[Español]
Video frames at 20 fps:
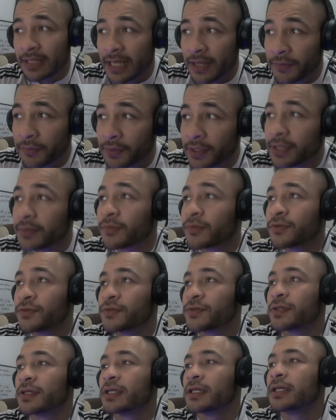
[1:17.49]
la
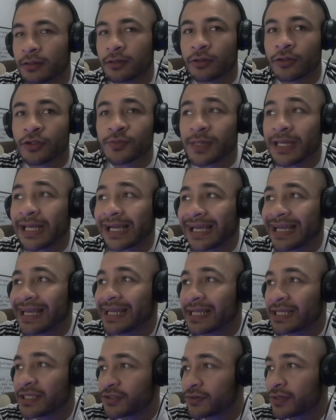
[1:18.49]
abrimos nos va a
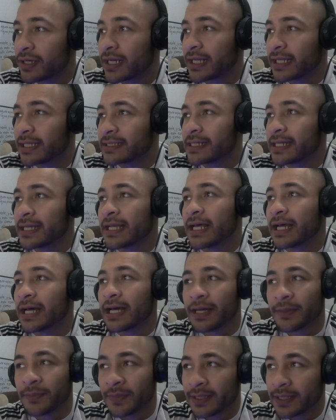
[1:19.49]
redireccionar hacia la
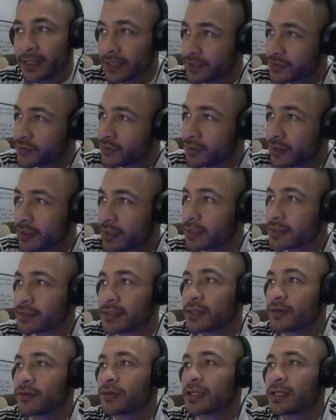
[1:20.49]
aplicación, ahí
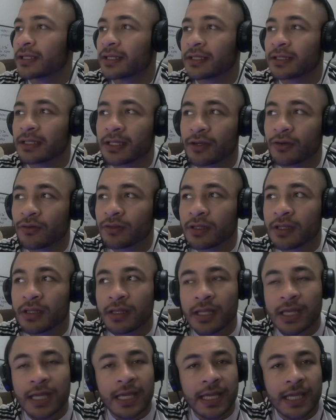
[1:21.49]
está, conéctate con
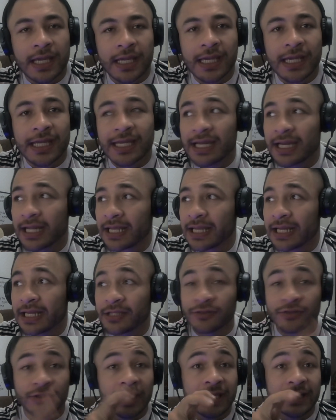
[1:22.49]
Didi y genera
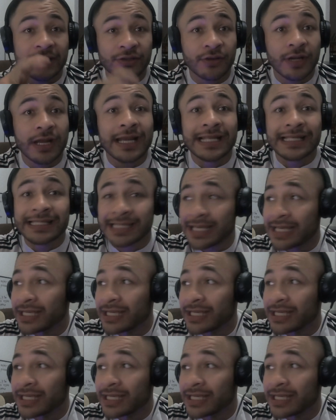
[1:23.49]
ingresos adicionales.